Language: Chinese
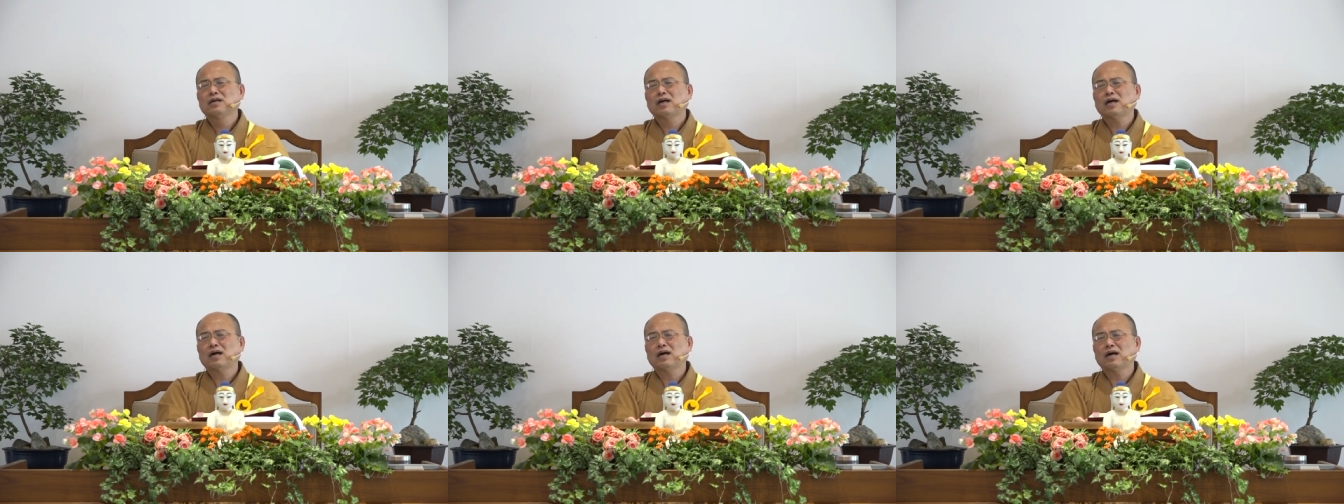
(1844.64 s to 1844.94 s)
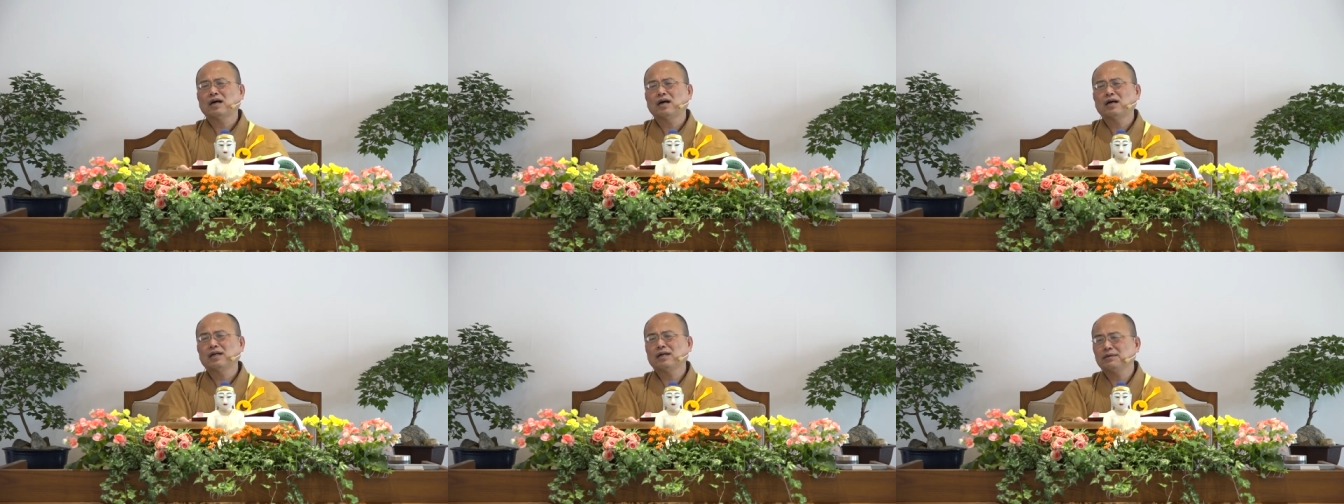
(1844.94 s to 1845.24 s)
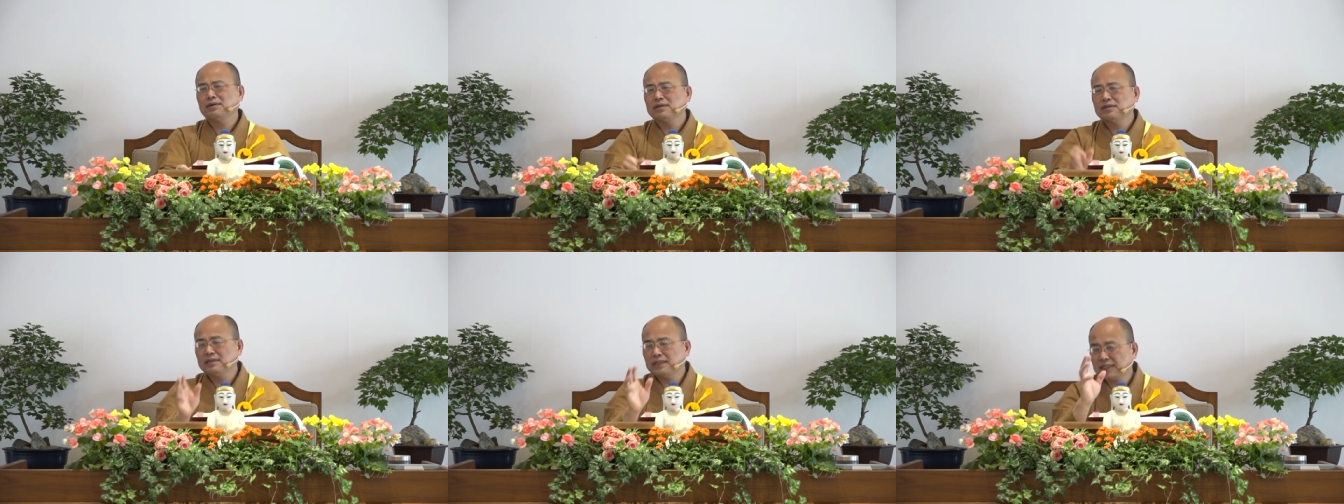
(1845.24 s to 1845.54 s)
啊，
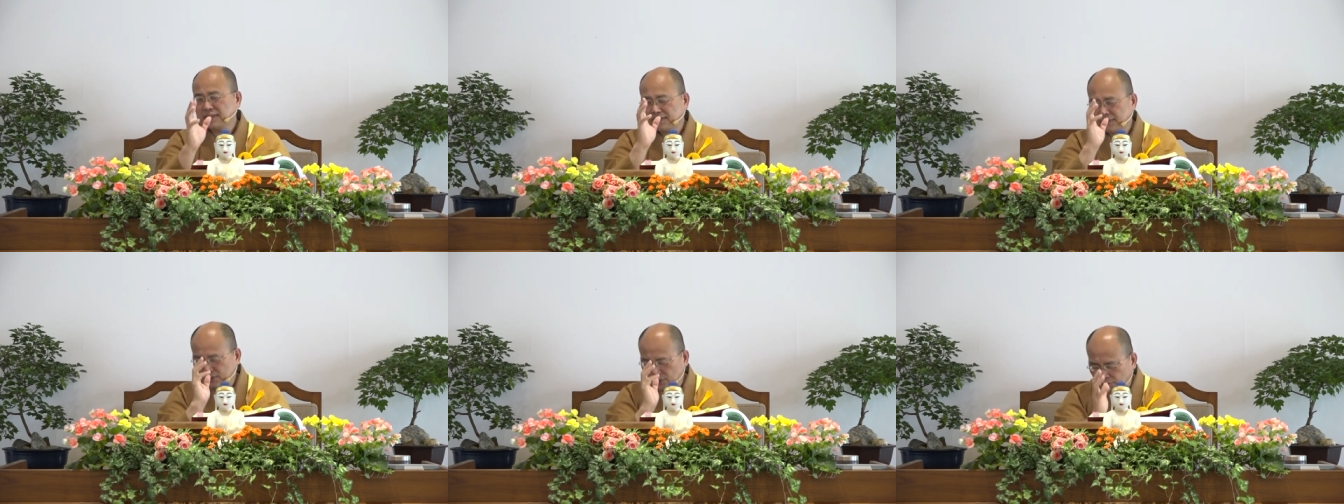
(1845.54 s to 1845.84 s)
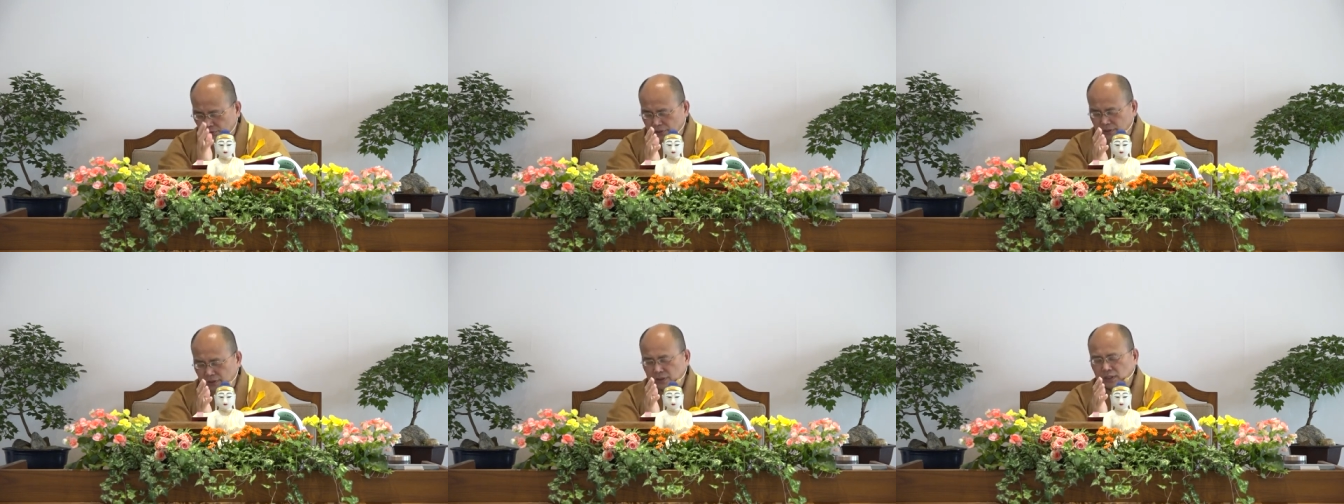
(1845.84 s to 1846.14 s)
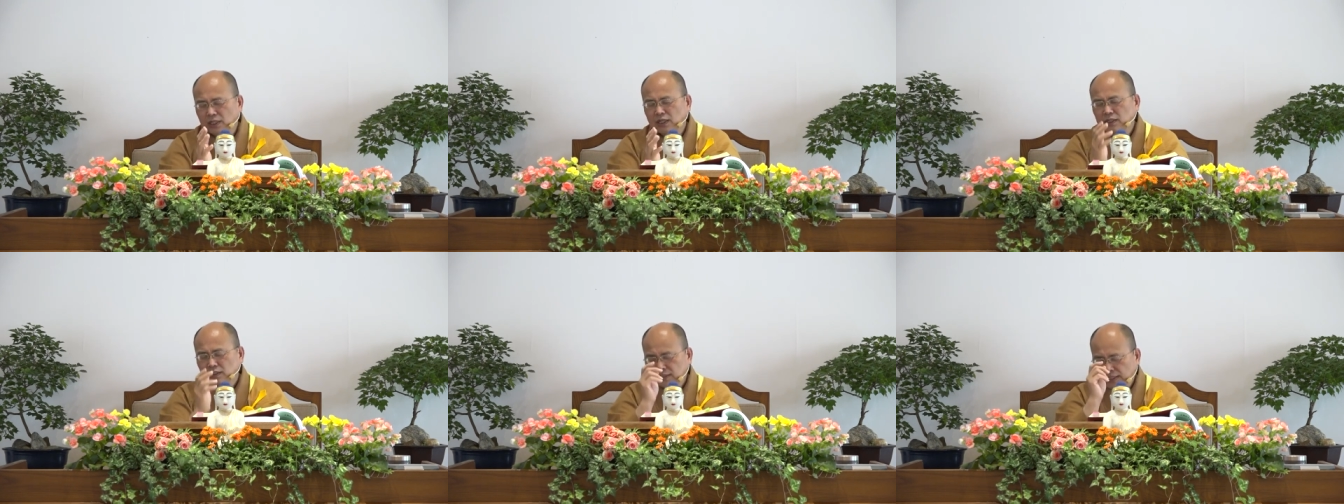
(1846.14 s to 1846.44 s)
那那所以
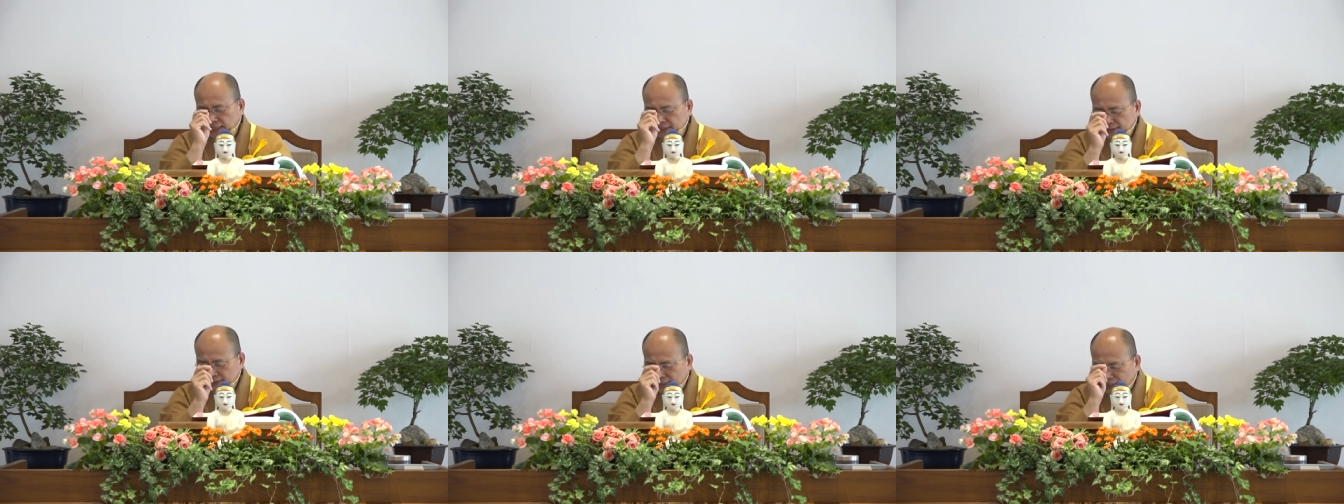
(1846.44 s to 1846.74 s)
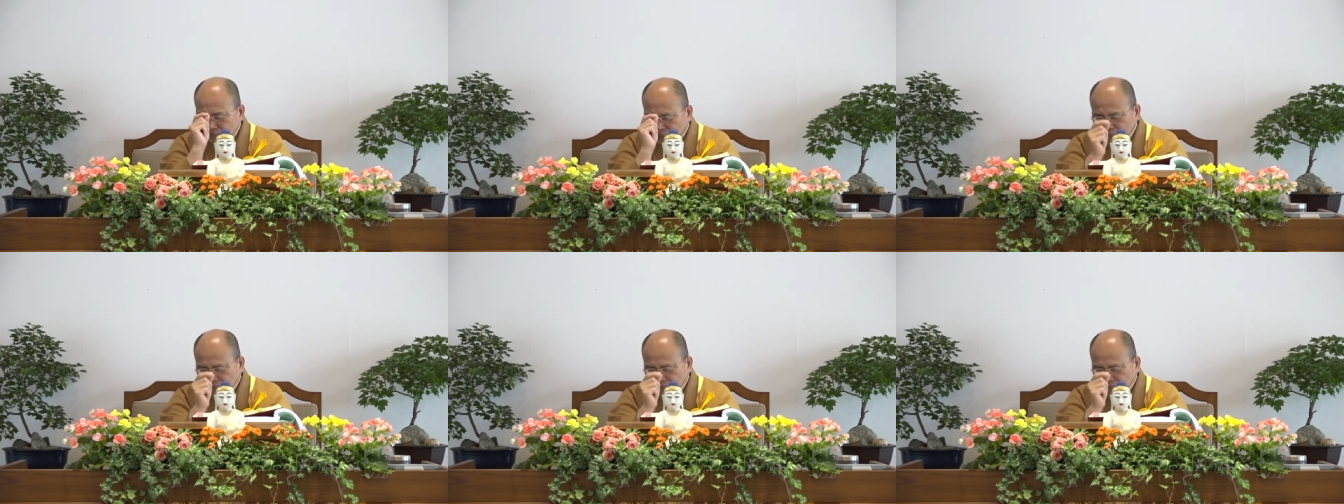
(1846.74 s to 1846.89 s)
他在